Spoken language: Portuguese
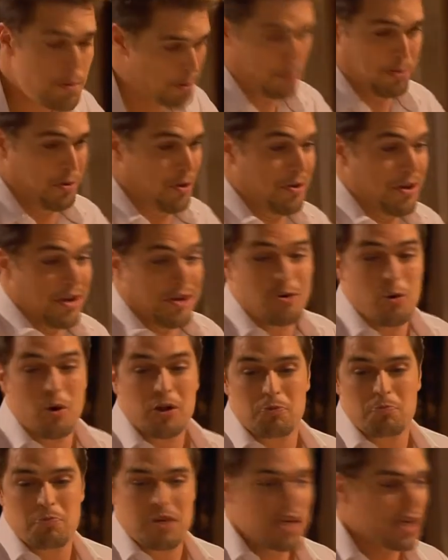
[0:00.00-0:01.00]
É
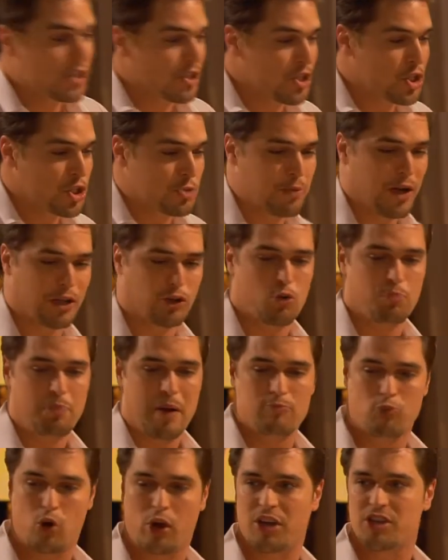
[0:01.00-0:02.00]
não admira que tenhas esperado que o
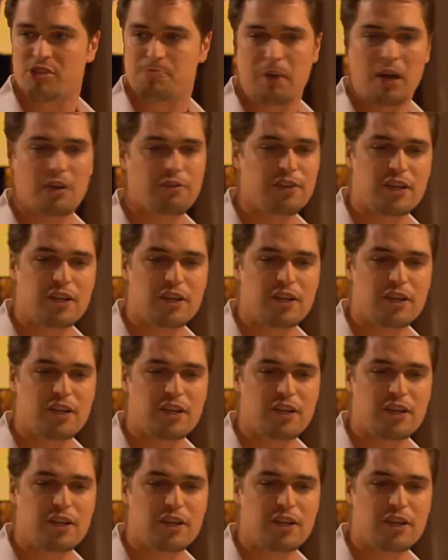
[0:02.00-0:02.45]
pai morresse para